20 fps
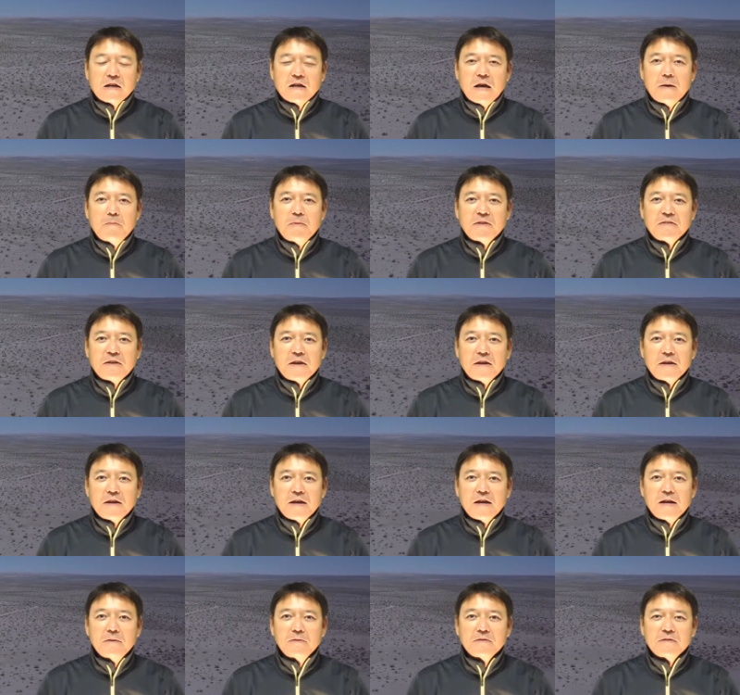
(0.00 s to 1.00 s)
現場全
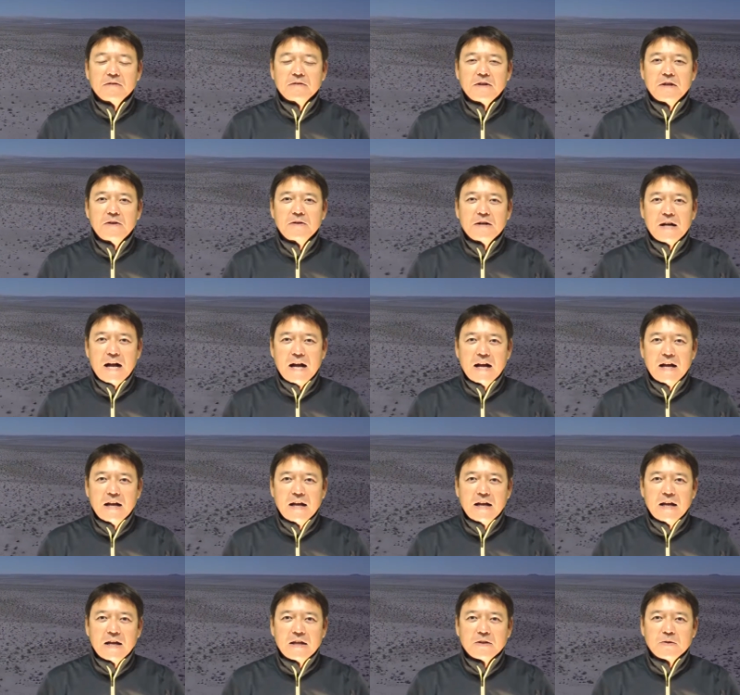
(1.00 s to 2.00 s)
景が写っているか
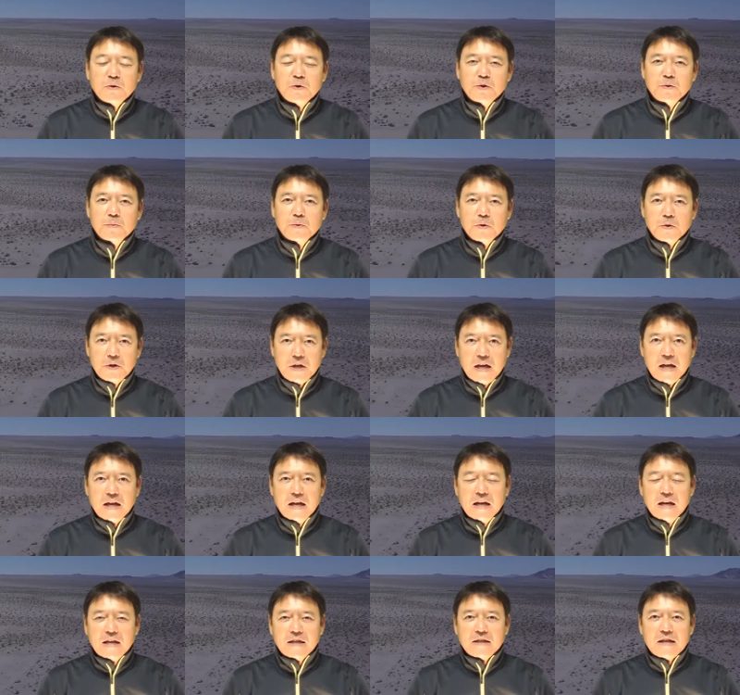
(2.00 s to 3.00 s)
というもので、
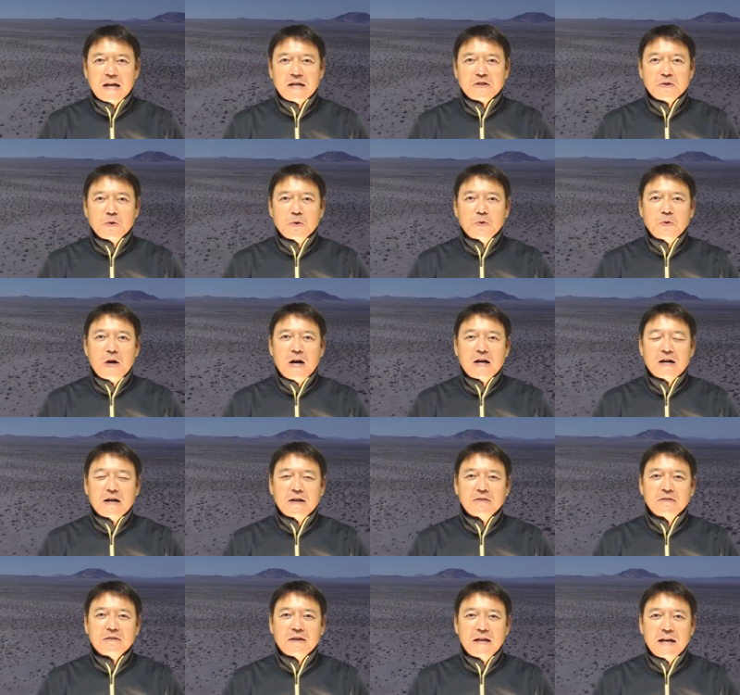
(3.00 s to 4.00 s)
多少の
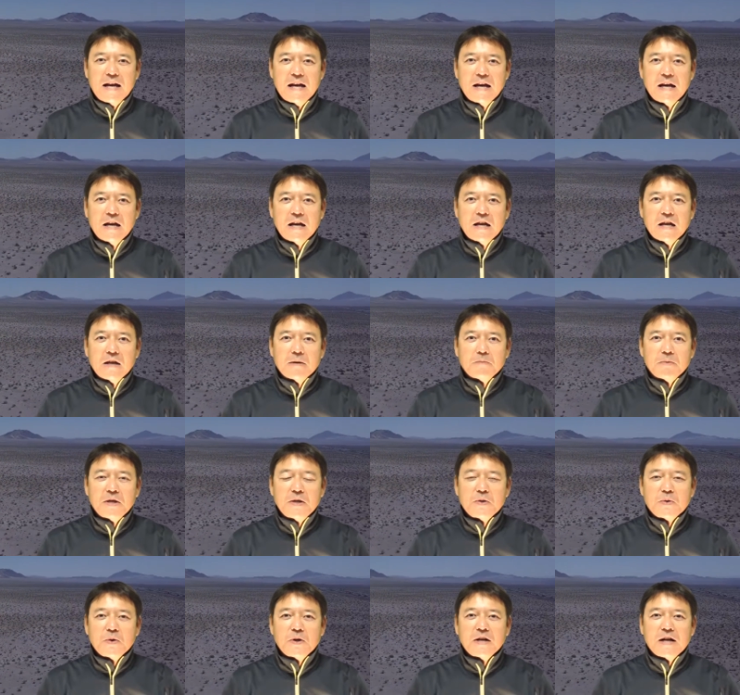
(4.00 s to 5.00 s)
明るさや
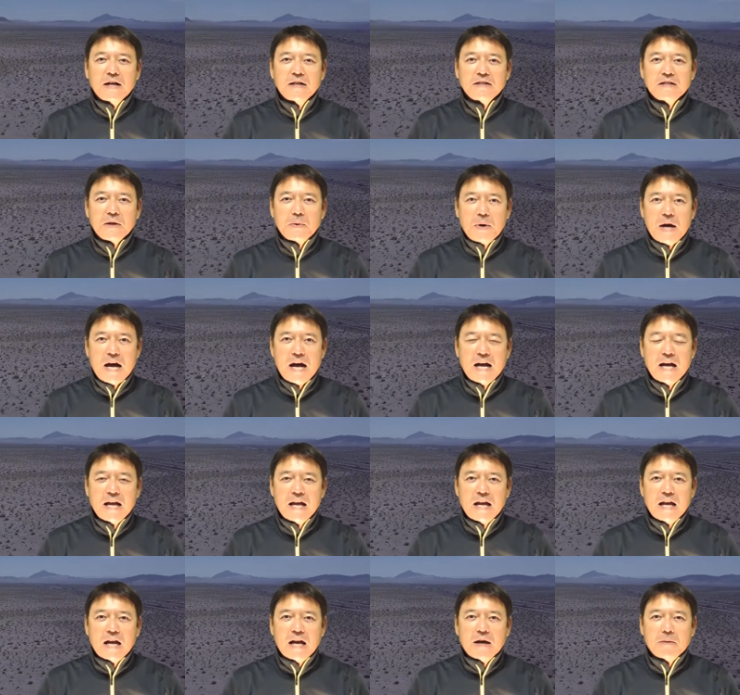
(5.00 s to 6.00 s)
ピントに関しては
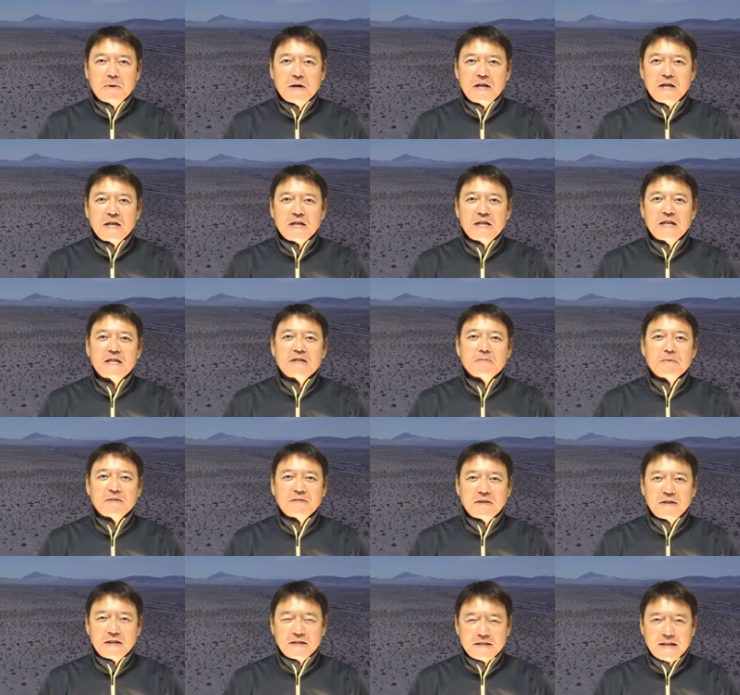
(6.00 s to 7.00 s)
あまり気にしま
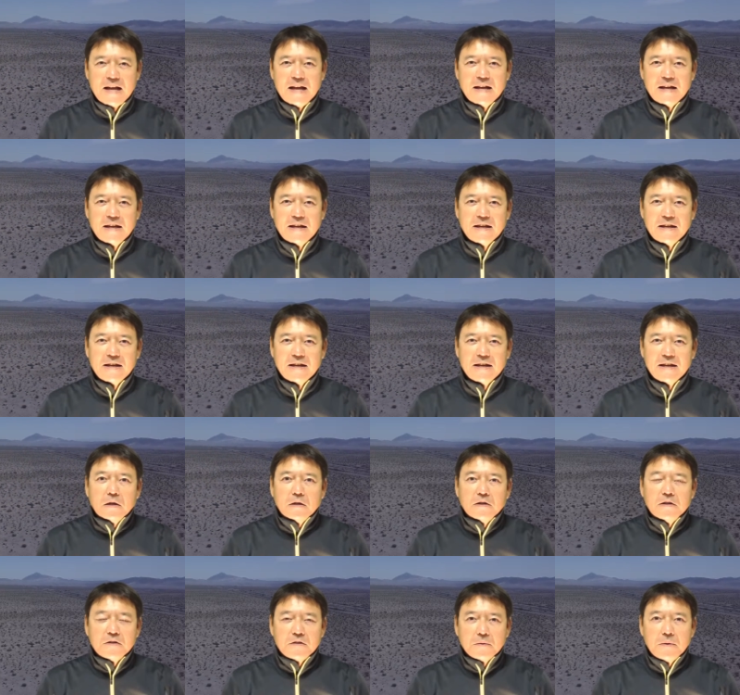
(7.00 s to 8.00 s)
せんでした。
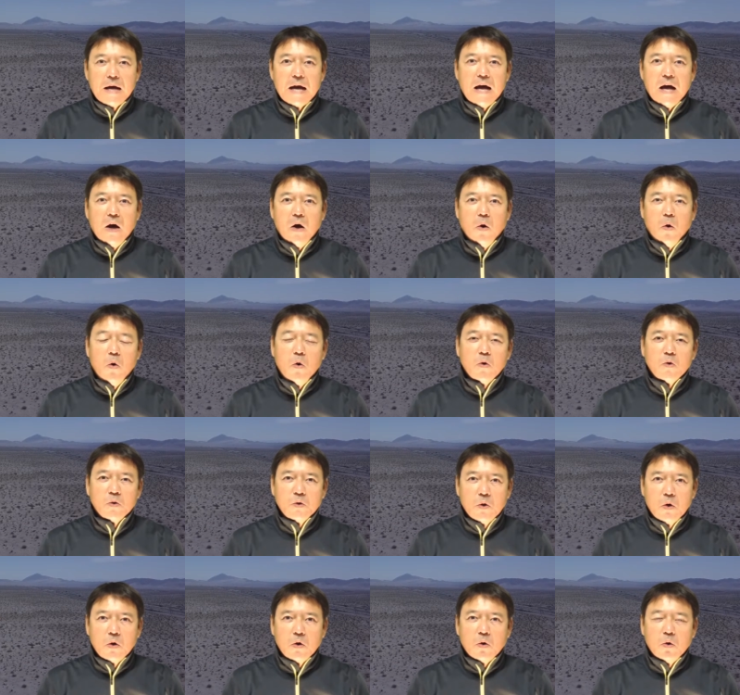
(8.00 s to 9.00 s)
実は多
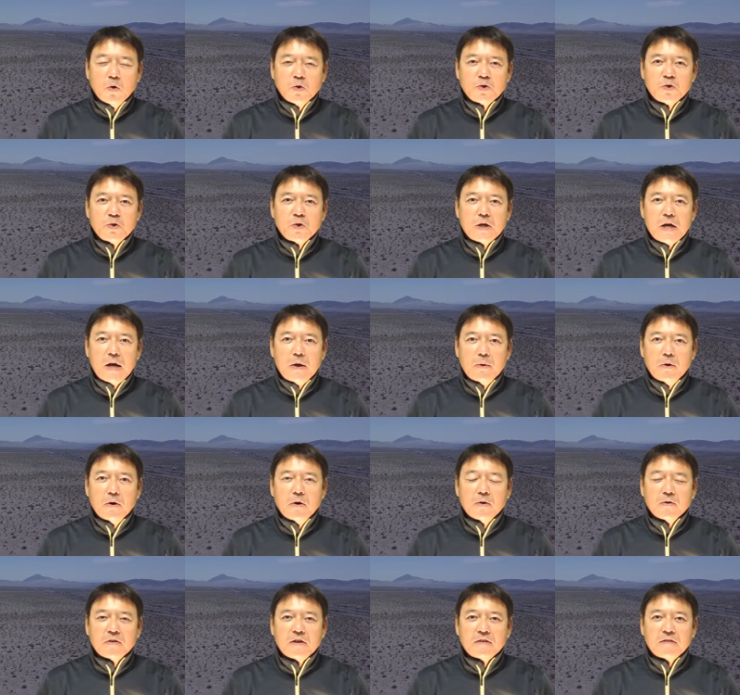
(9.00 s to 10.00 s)
くの講習会
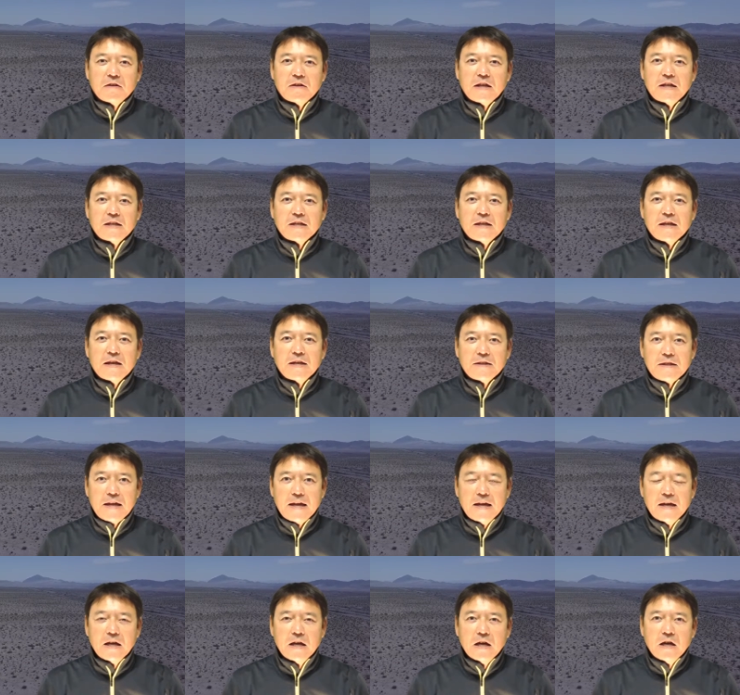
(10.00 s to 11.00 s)
をさせていただい
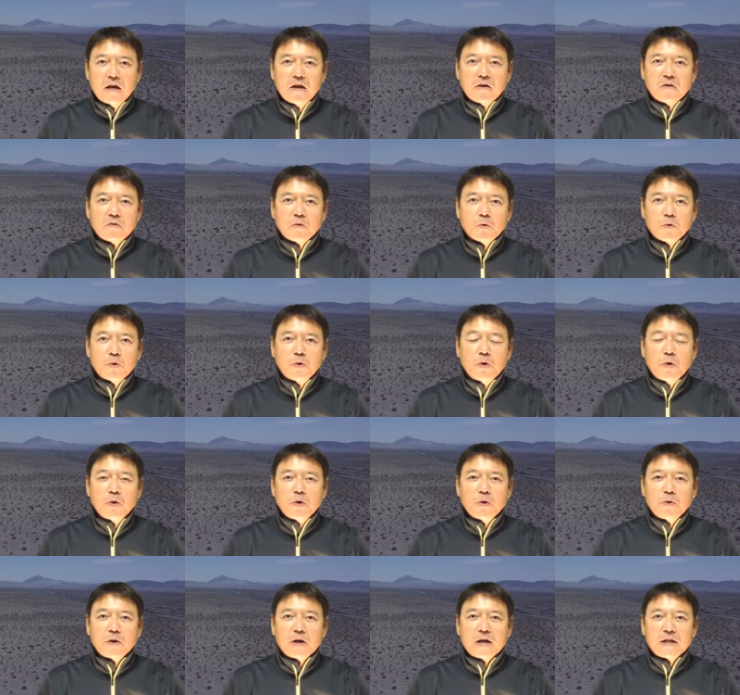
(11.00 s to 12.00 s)
て、測量
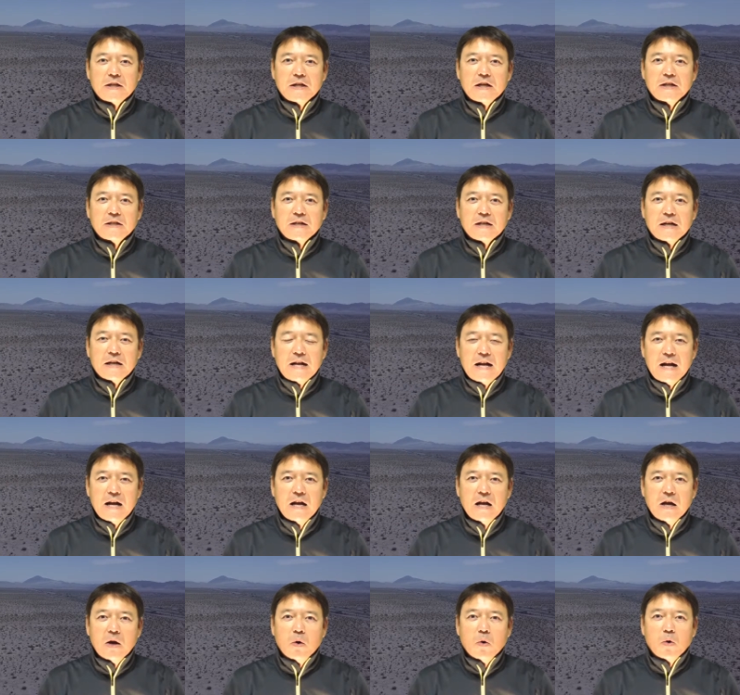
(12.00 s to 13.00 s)
業の方々から
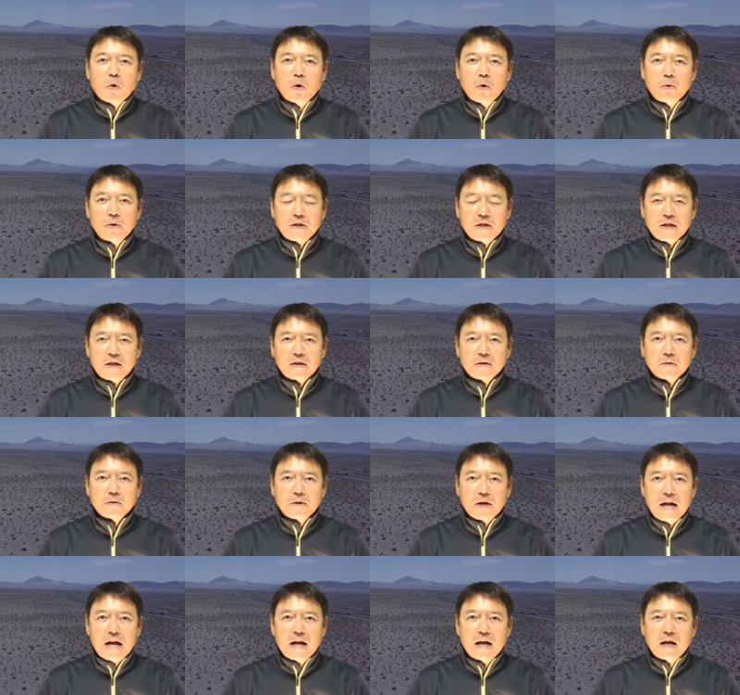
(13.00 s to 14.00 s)
お声をいただく
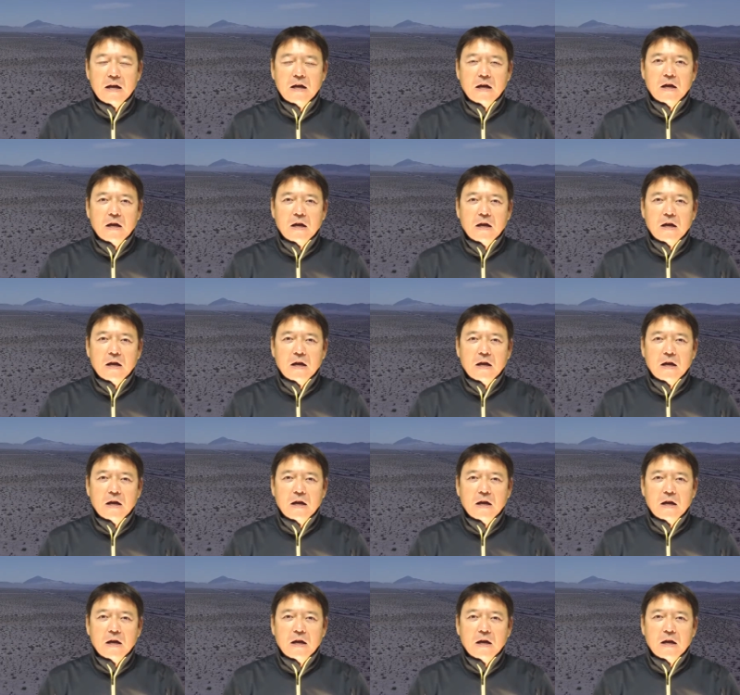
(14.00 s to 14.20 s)
のが、